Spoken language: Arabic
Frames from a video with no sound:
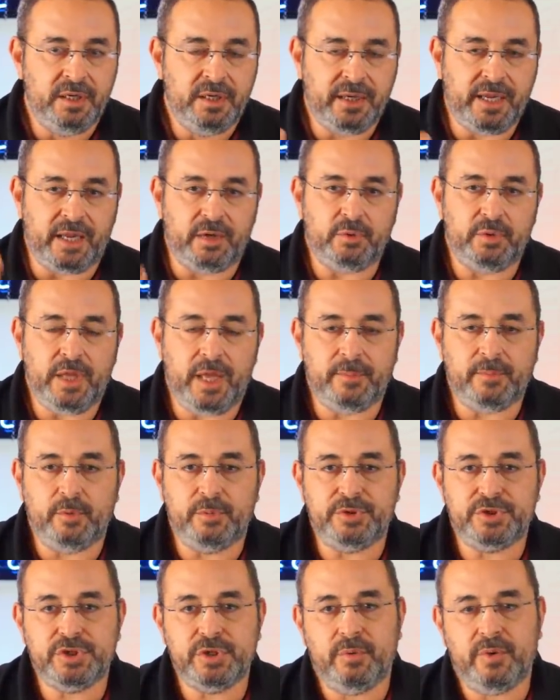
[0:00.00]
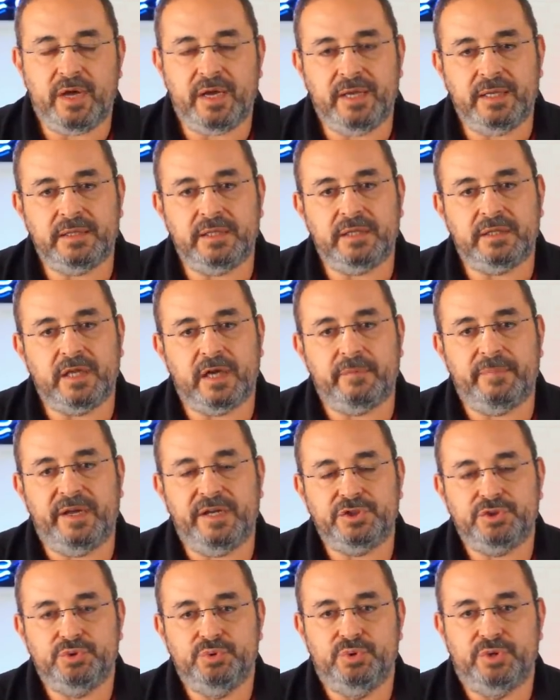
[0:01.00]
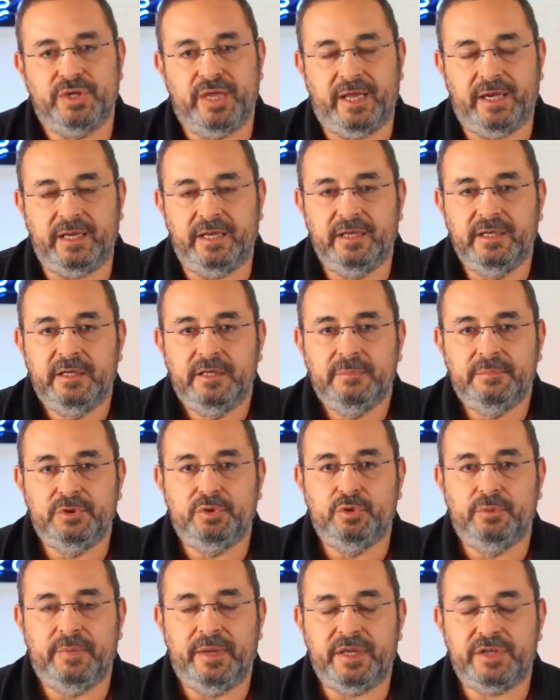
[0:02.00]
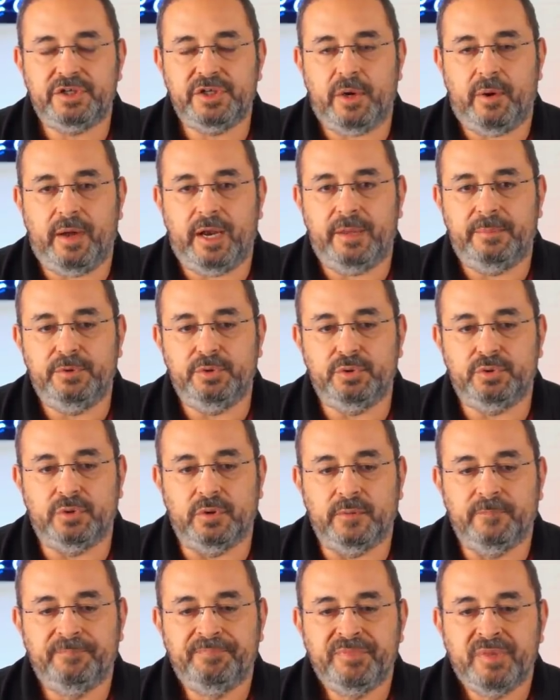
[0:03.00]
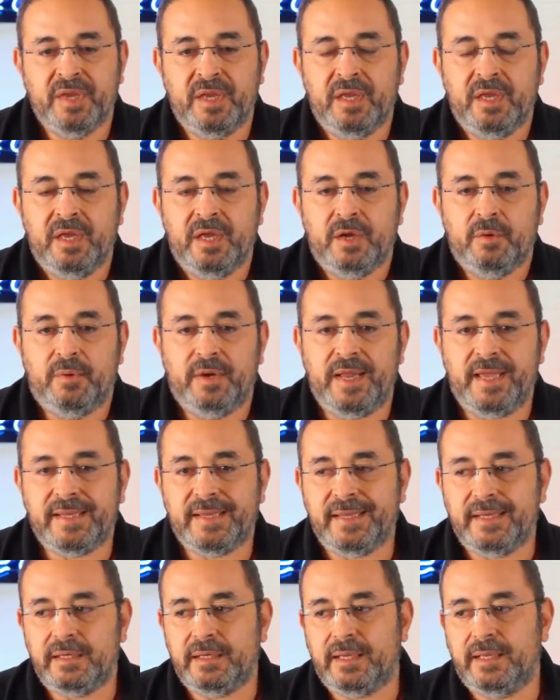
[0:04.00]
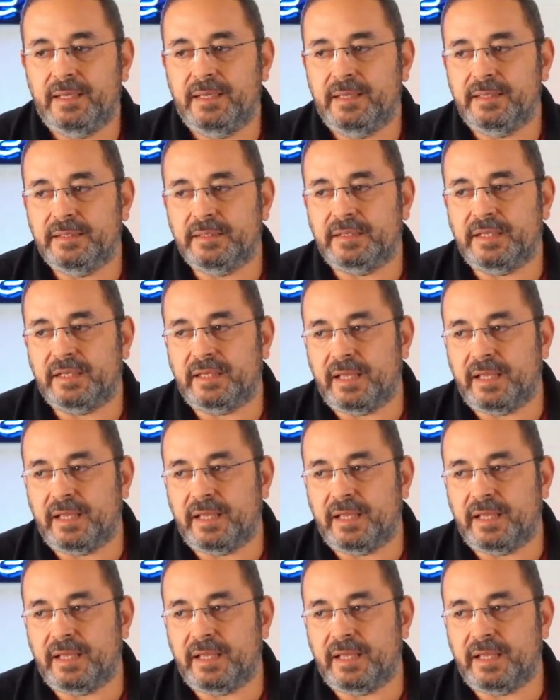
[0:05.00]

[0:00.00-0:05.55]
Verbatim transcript: كانوا ناموا بالشوارع ثلاث اربع شهور يعني بدون ما يرجعوا على بيوتهم ولكن آه،